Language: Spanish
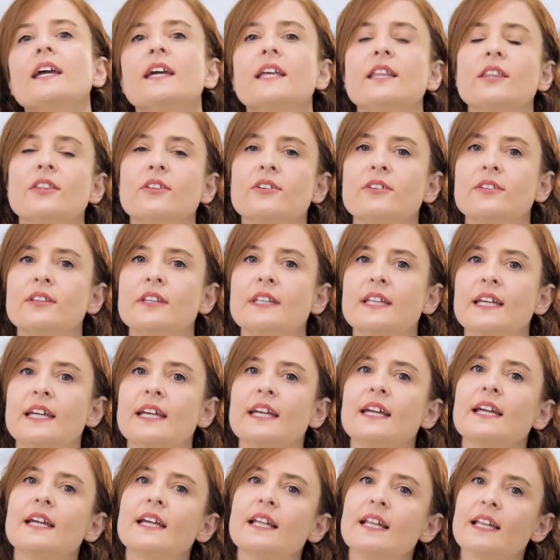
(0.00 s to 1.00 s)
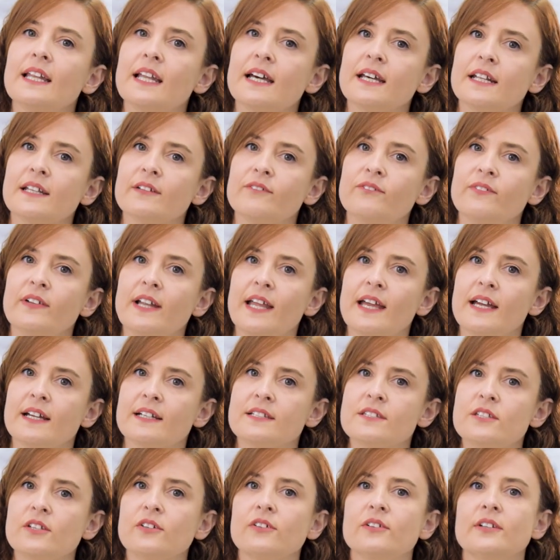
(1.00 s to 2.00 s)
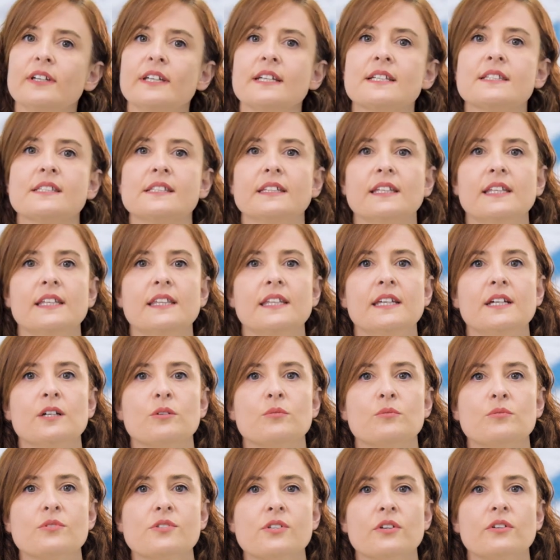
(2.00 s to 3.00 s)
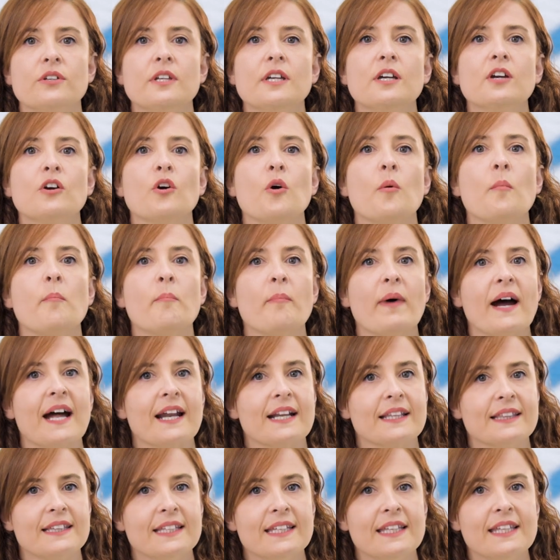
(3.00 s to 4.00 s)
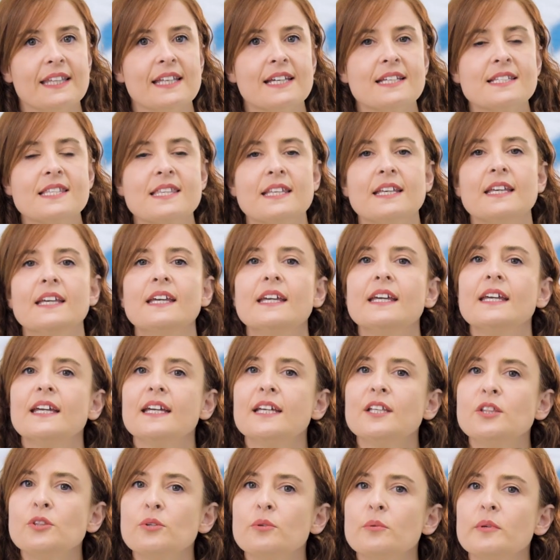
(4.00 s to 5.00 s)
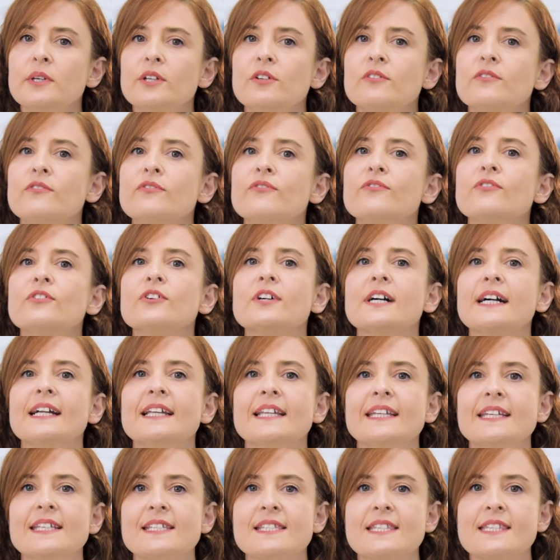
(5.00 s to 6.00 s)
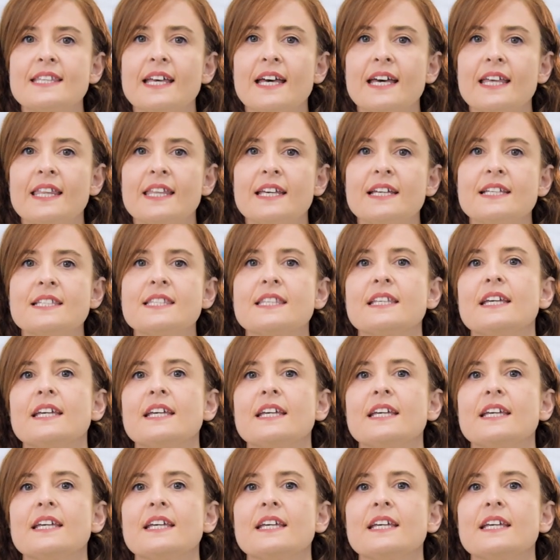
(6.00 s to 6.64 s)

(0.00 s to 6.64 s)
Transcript: en donde las reflexiones y discusiones compartidas estuvieron focalizadas